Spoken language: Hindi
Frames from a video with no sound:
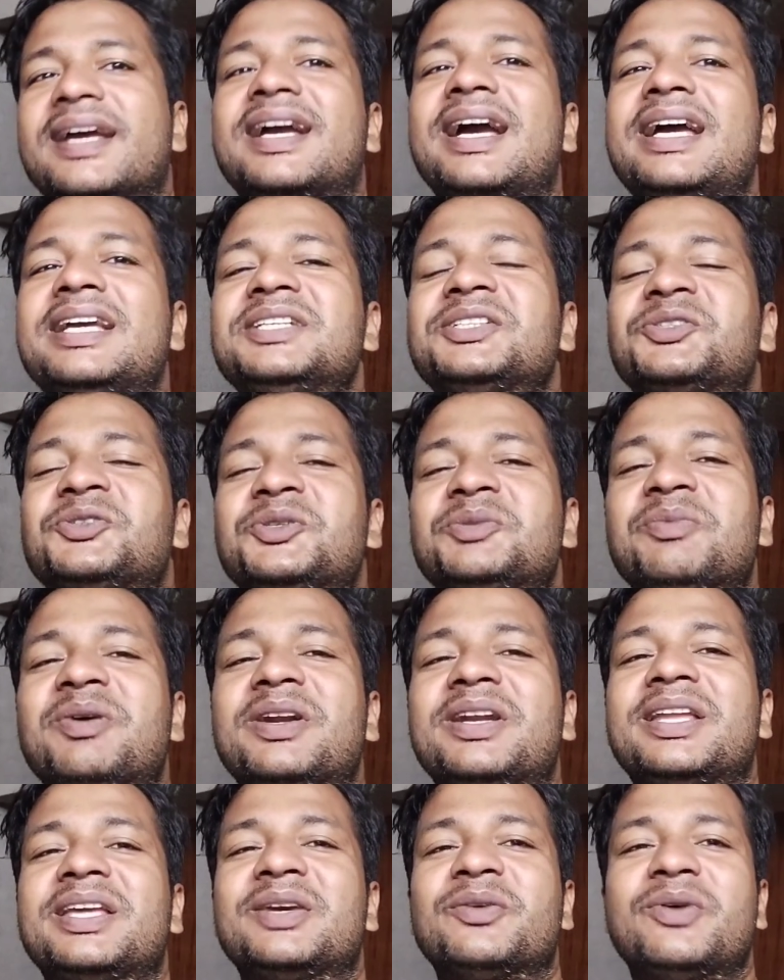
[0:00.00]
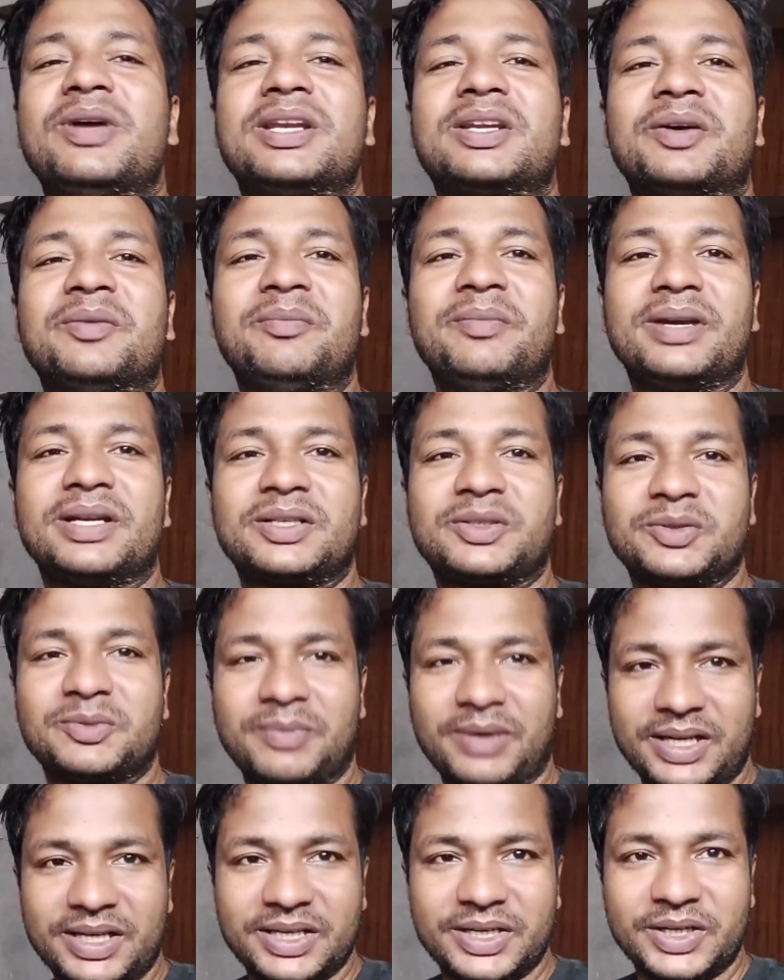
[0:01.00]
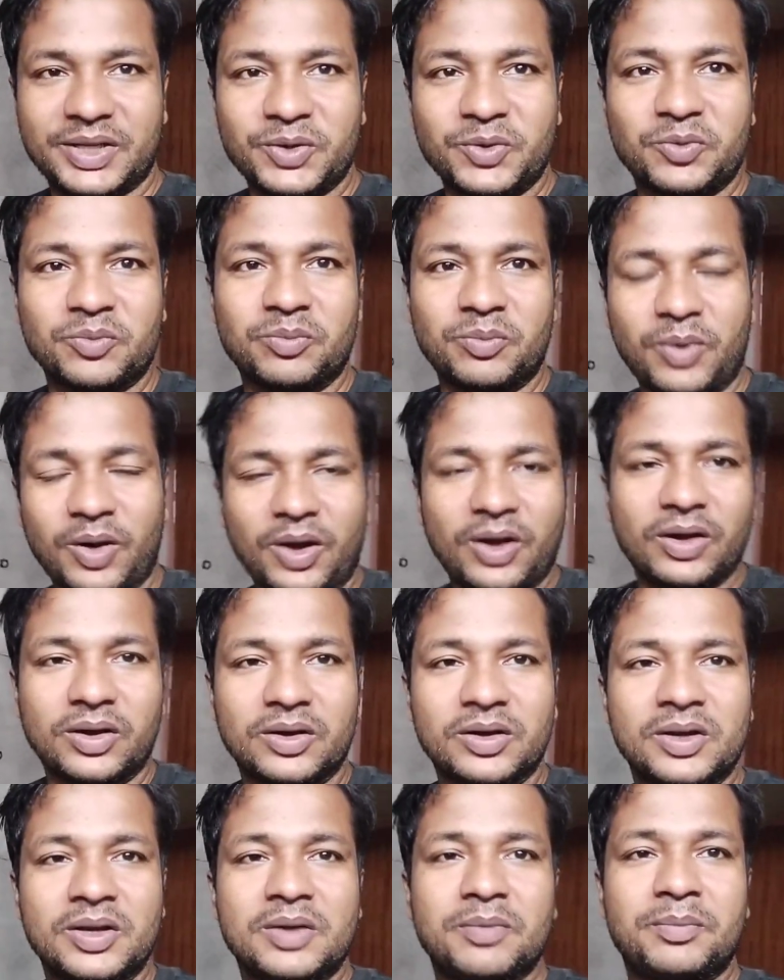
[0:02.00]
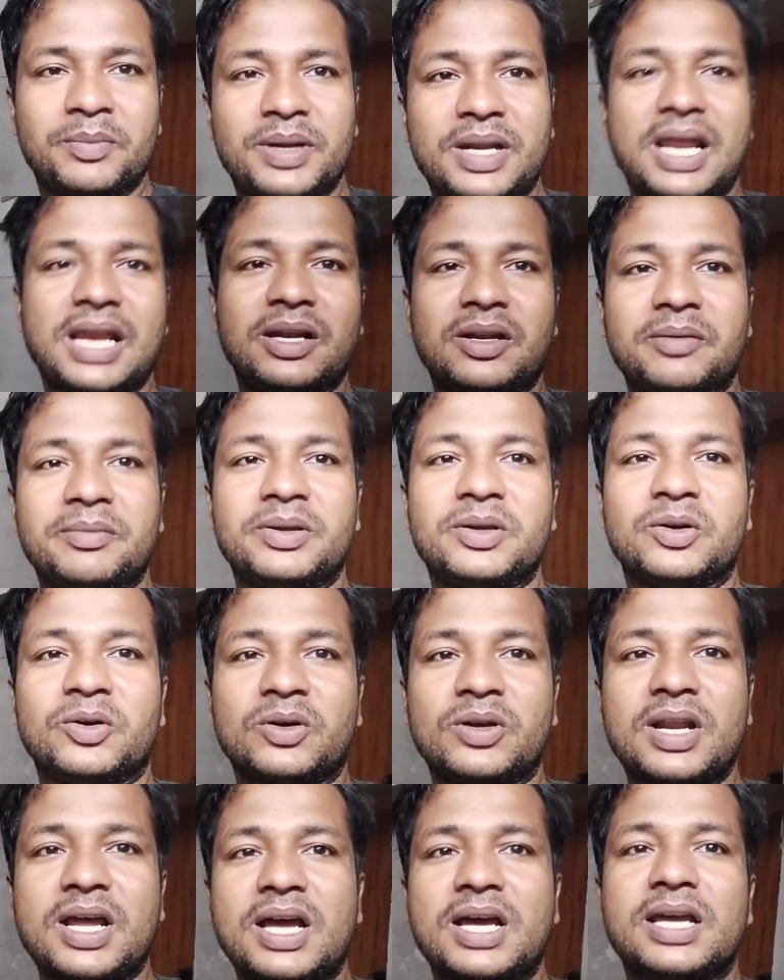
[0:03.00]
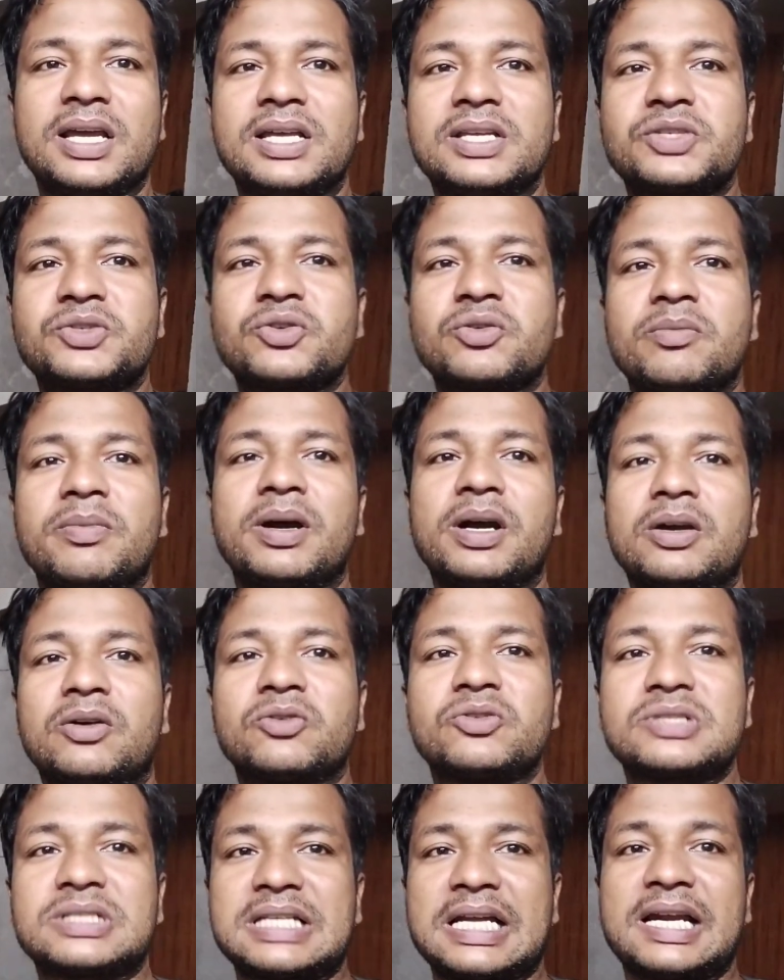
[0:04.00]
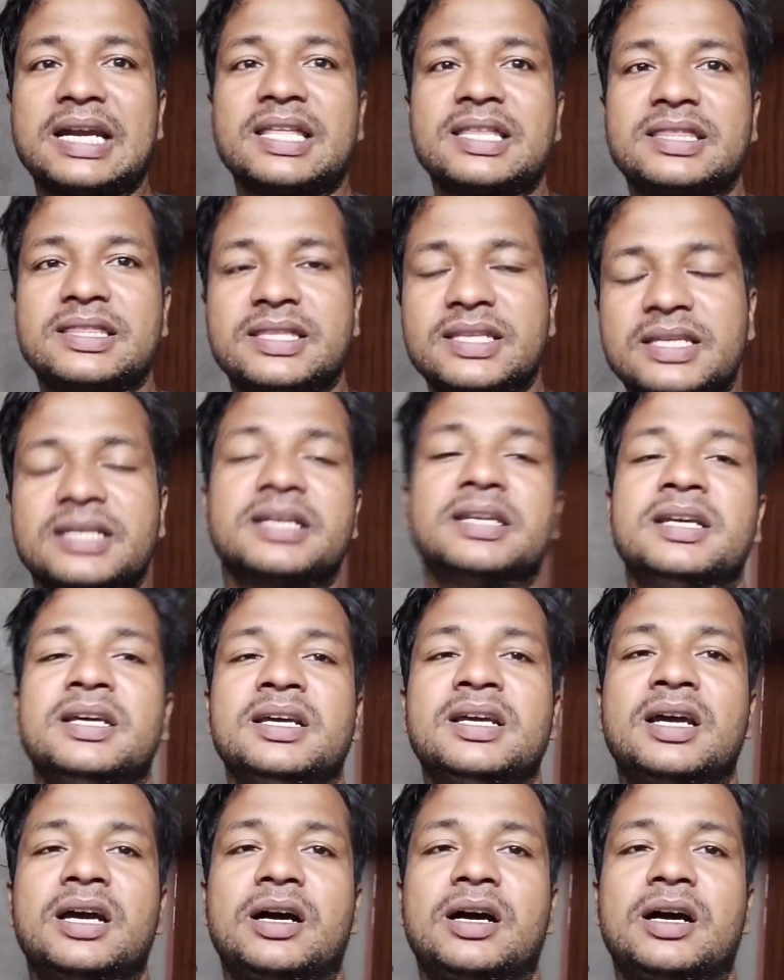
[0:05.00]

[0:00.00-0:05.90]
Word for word: है गाइज गुड मॉर्निंग वेलकम बैक टू माय न्यू ब्लॉग फिलहाल अभी हो रहा है सुबह को साढ़े तीन